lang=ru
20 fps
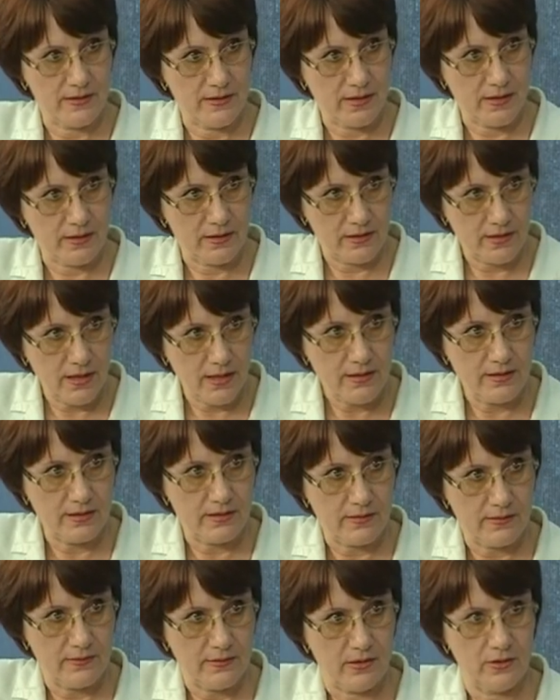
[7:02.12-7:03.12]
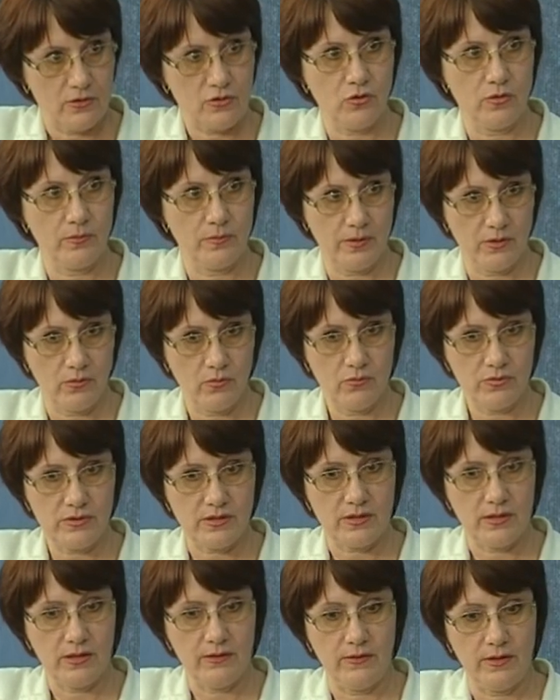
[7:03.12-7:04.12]
законодательство, чтобы
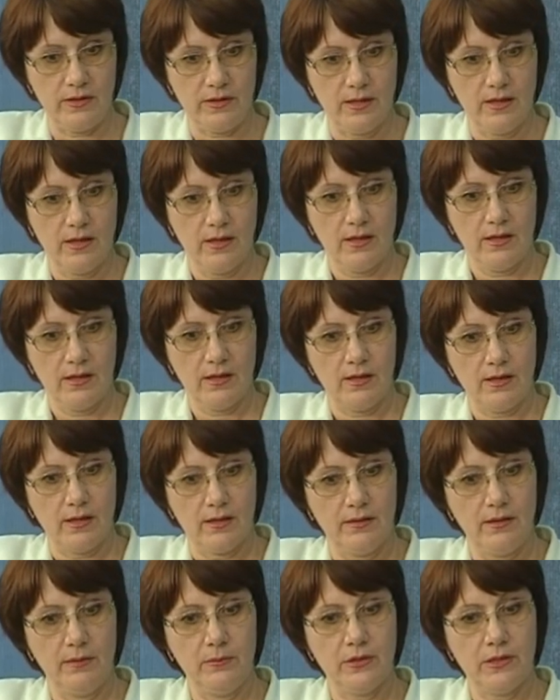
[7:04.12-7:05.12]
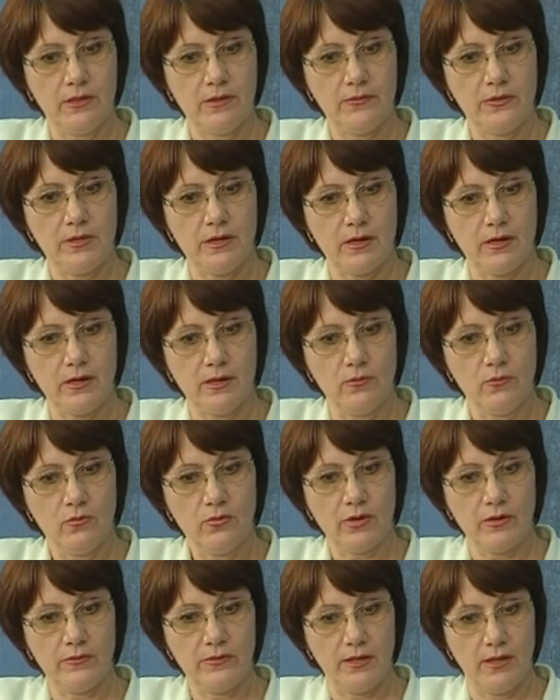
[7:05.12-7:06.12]
установить именно на федеральном
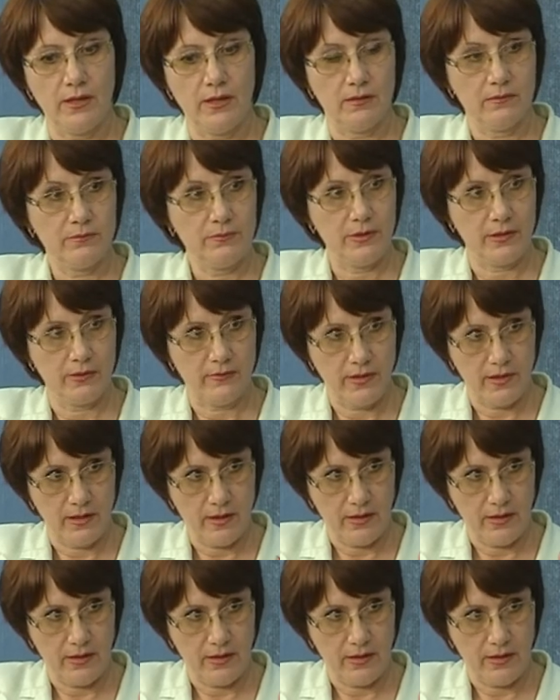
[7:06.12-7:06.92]
уровне, первое,